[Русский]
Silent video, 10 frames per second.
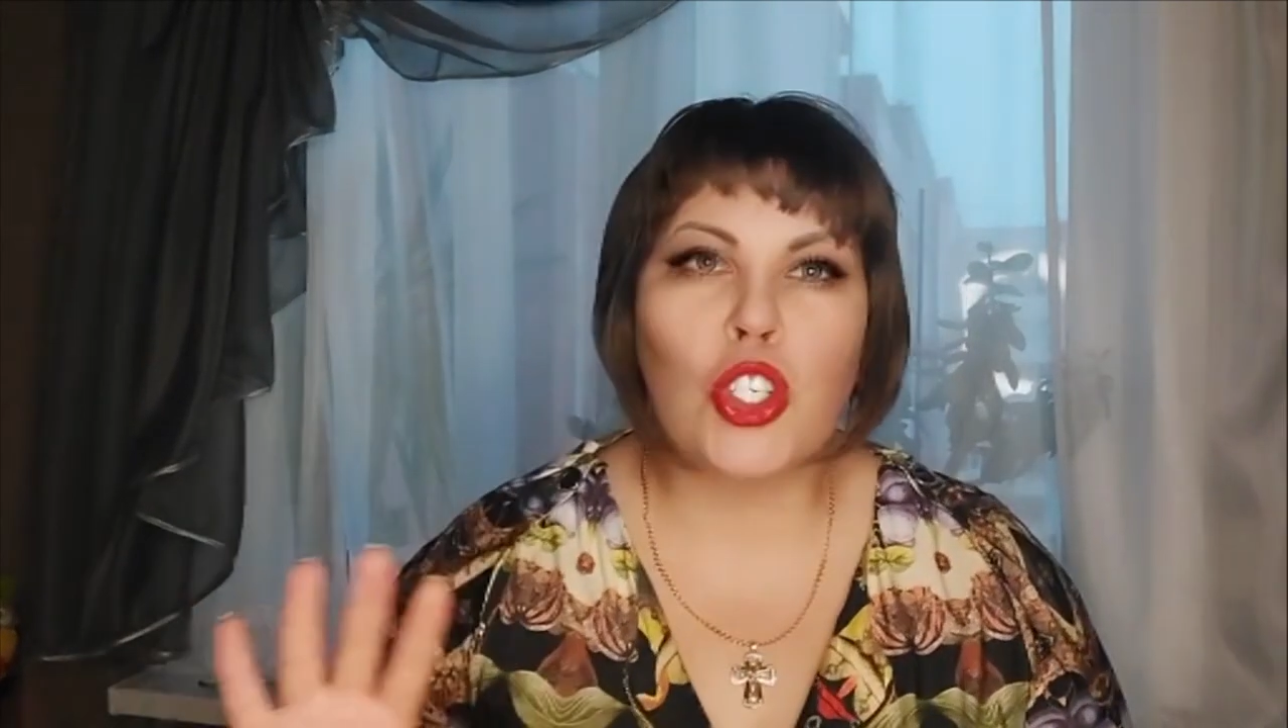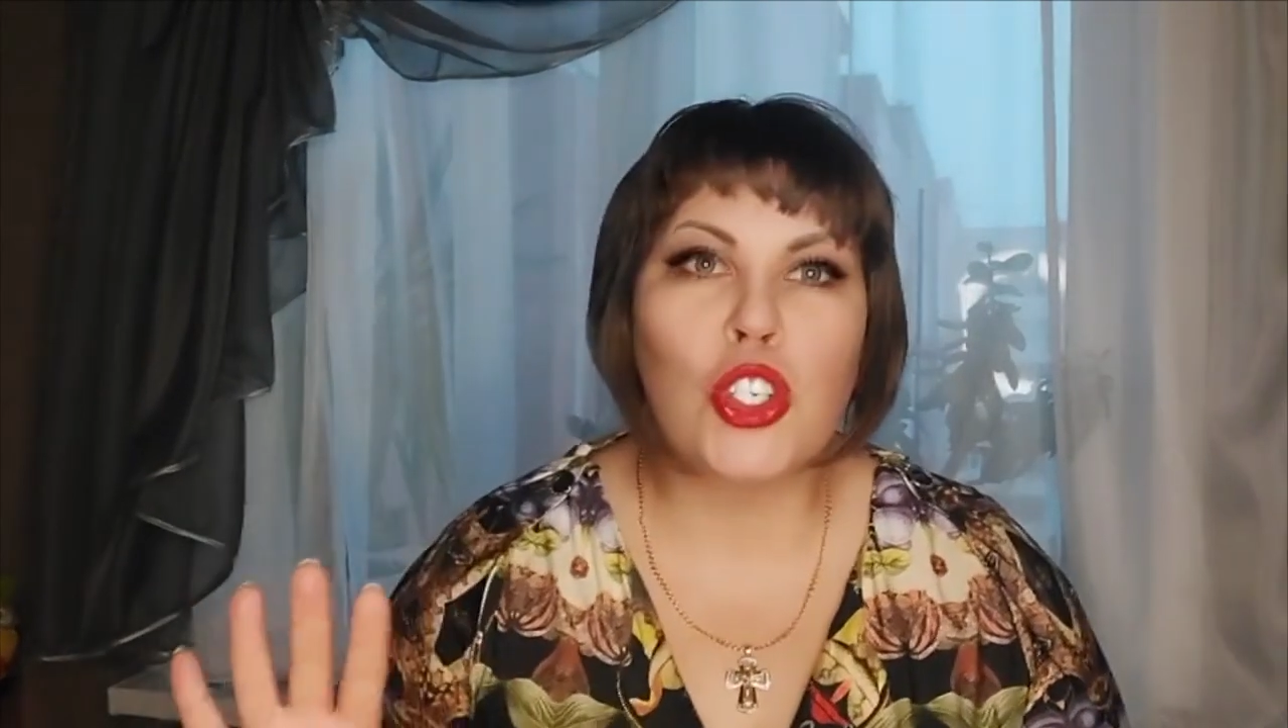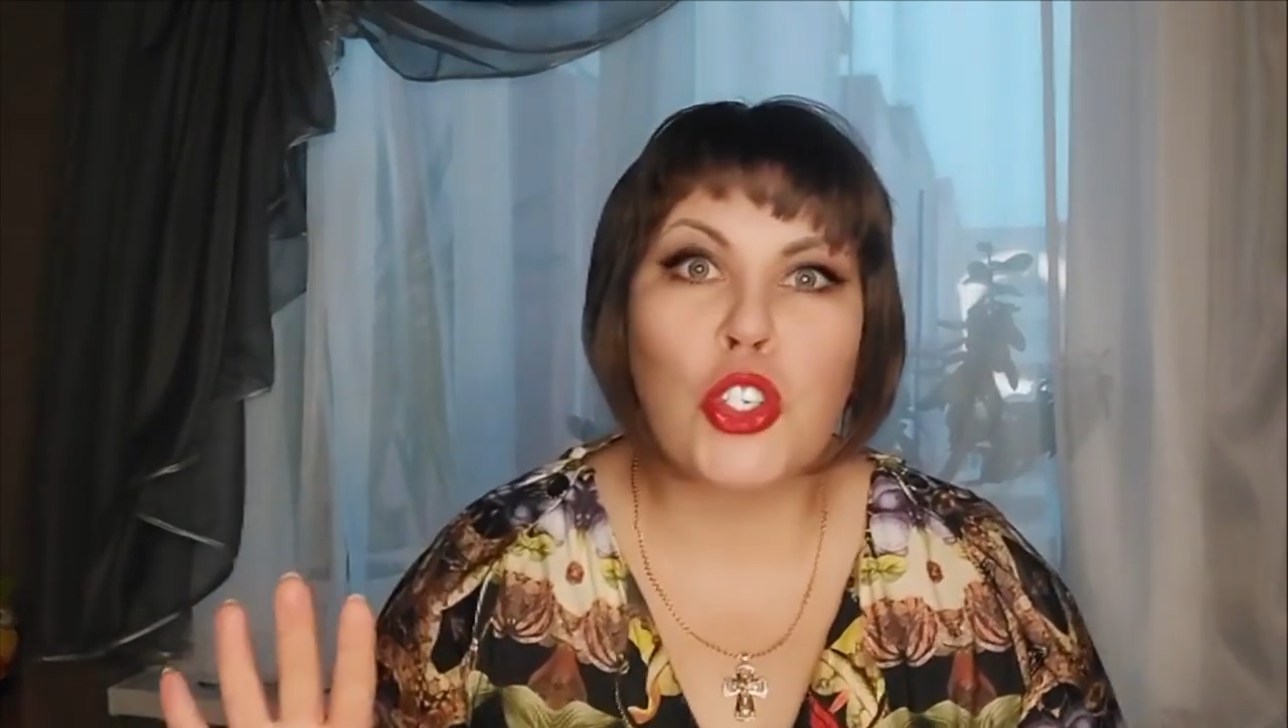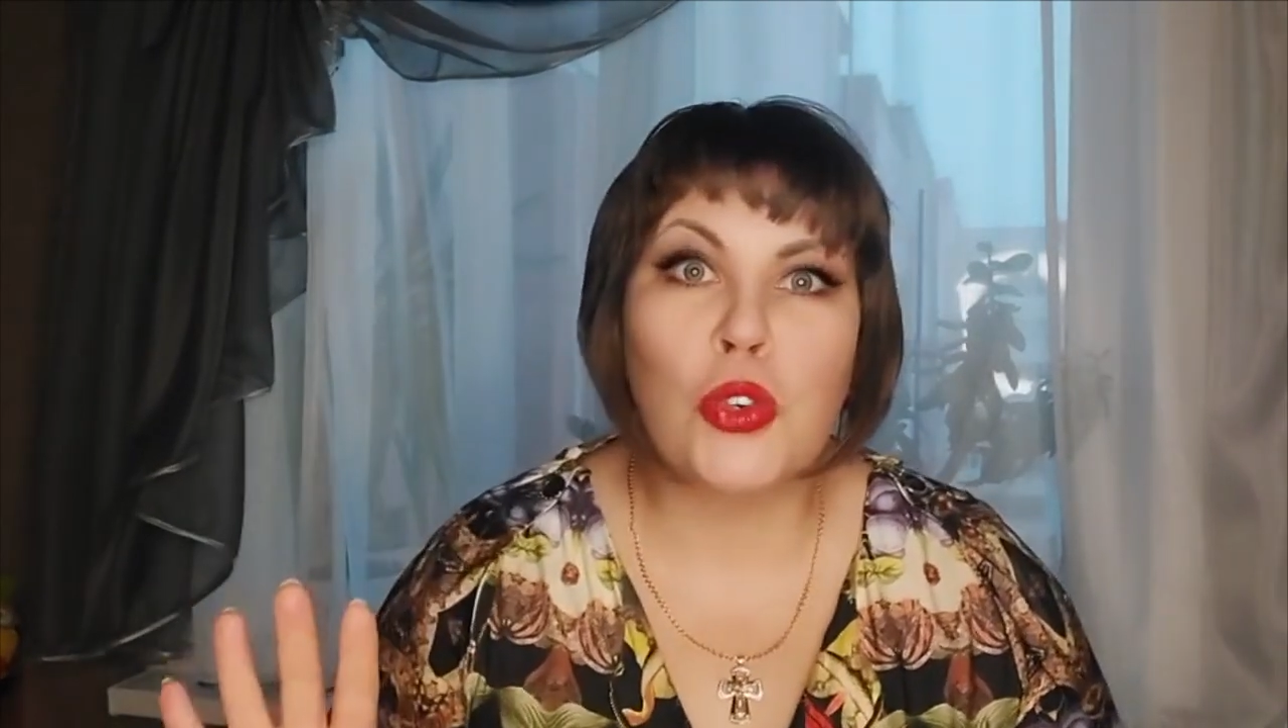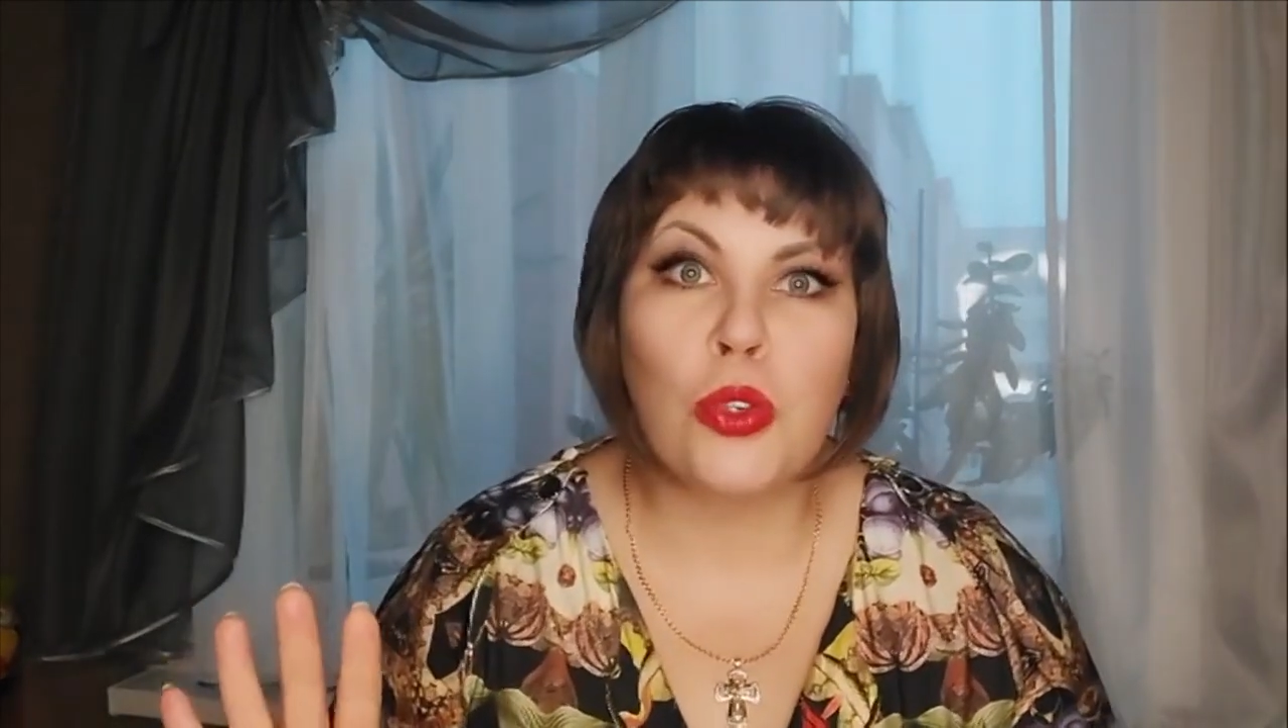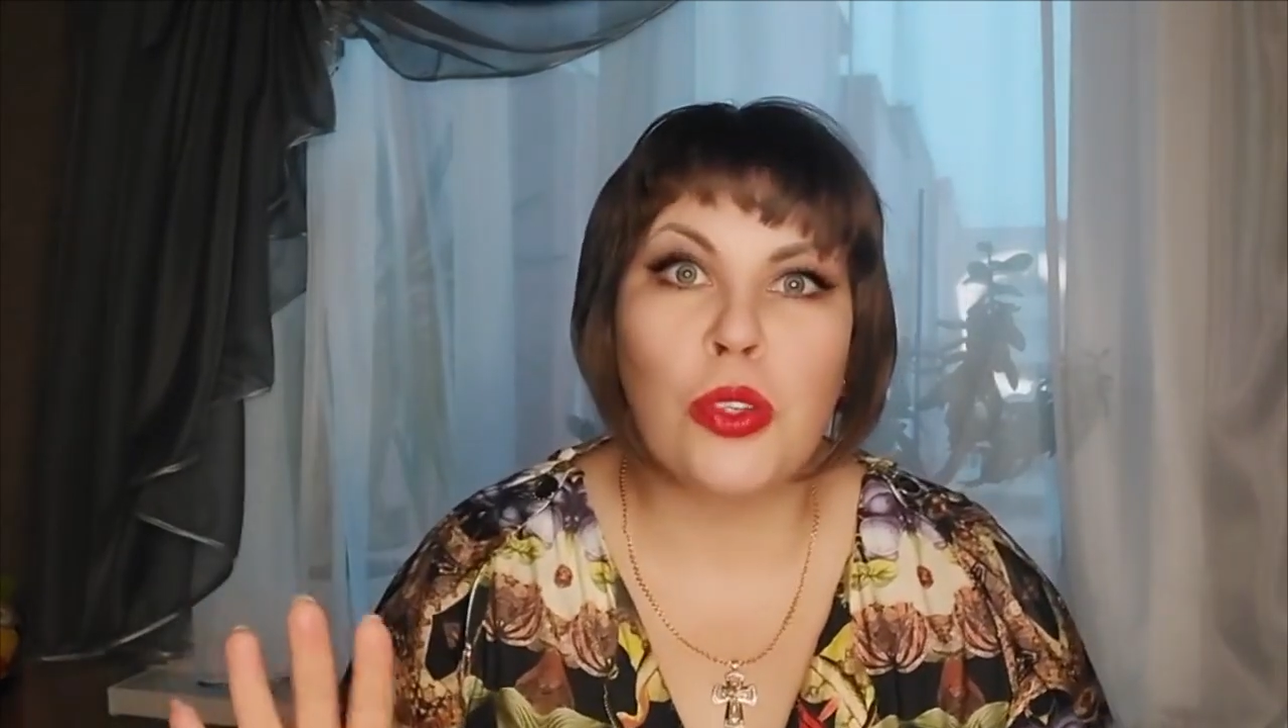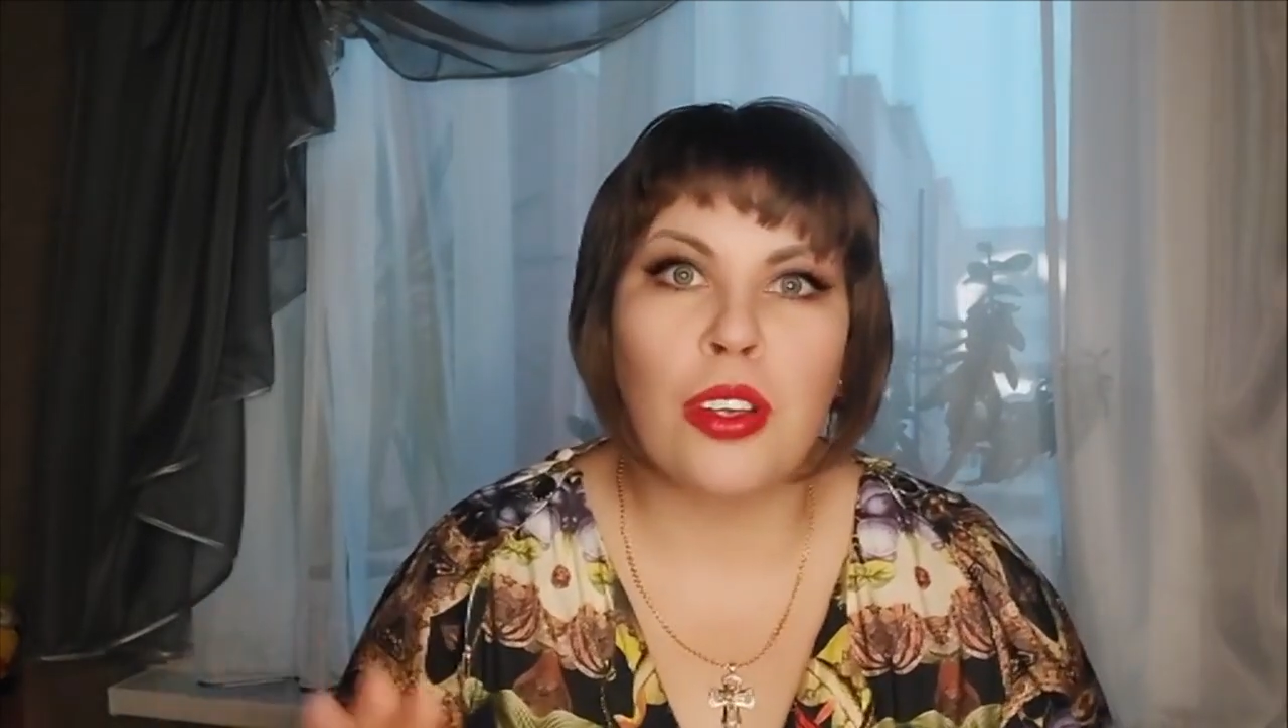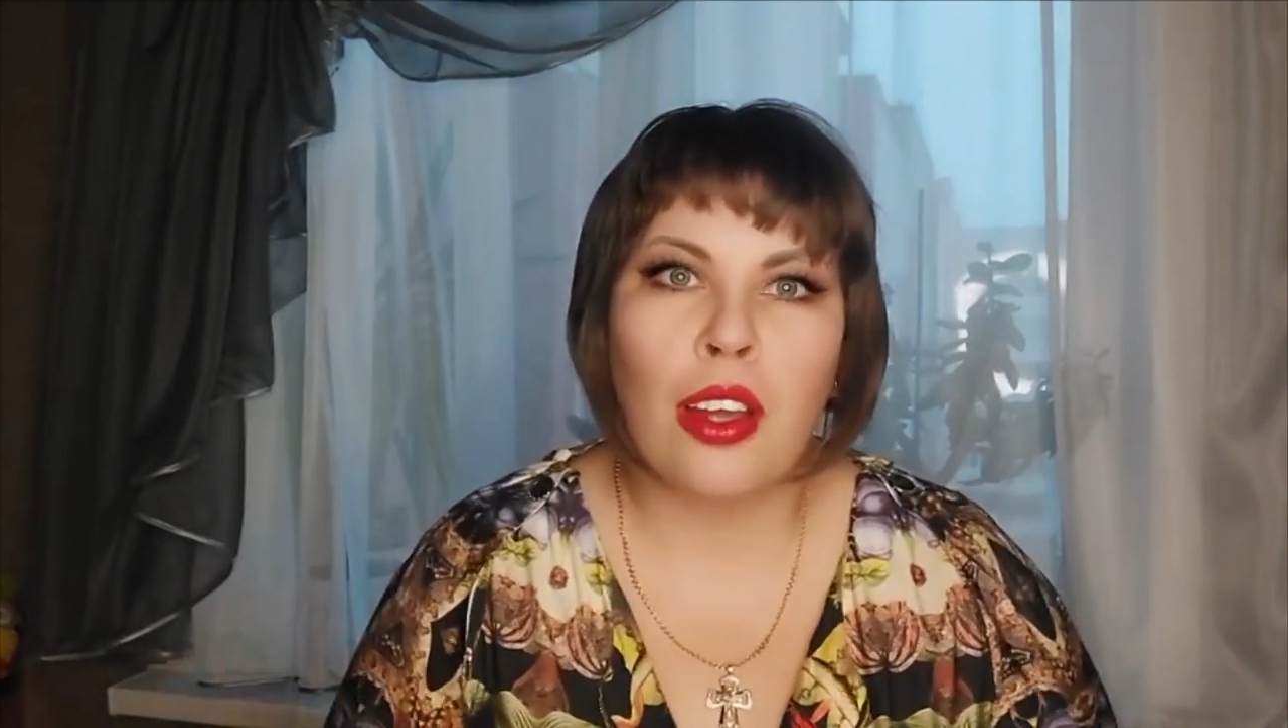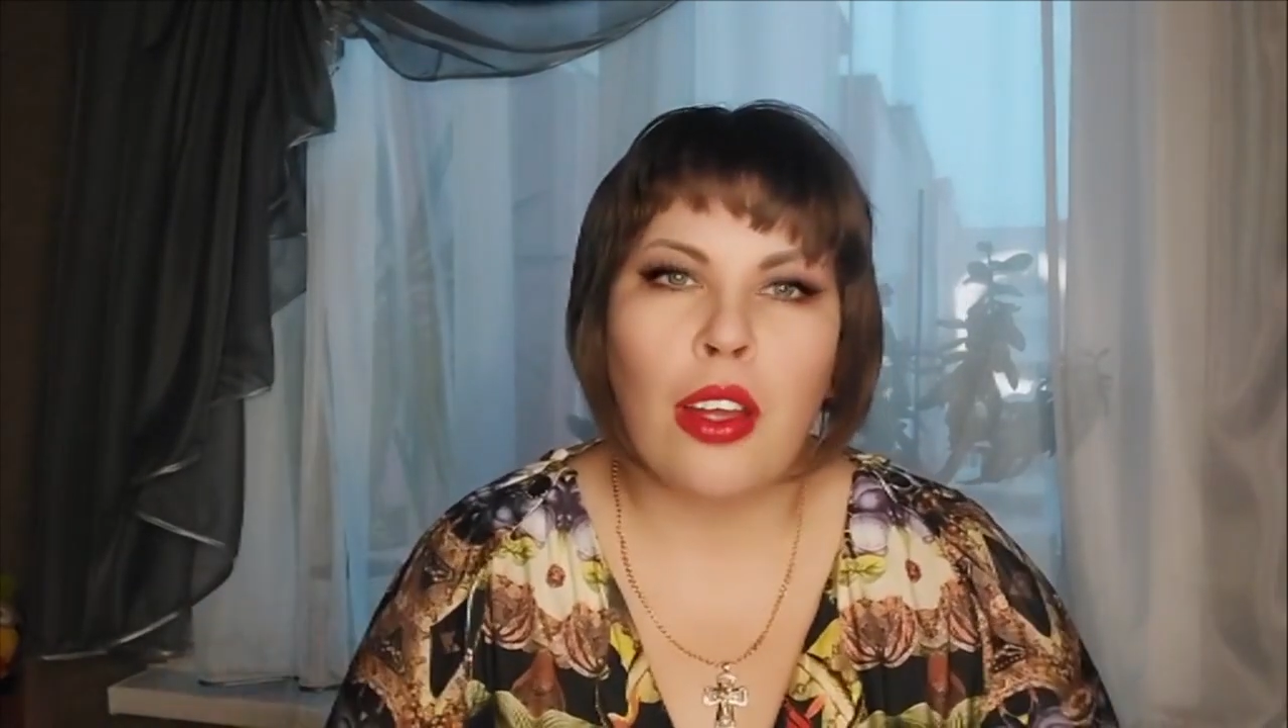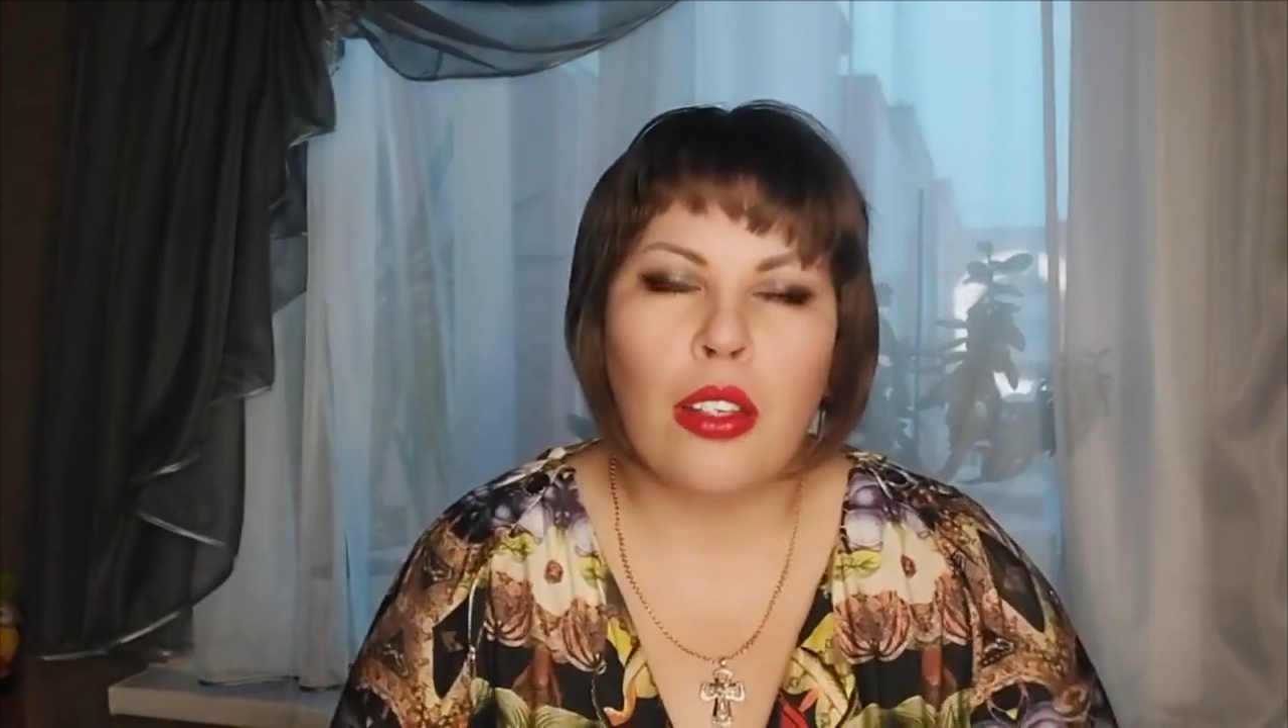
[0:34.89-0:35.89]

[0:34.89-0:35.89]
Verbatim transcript: ржут.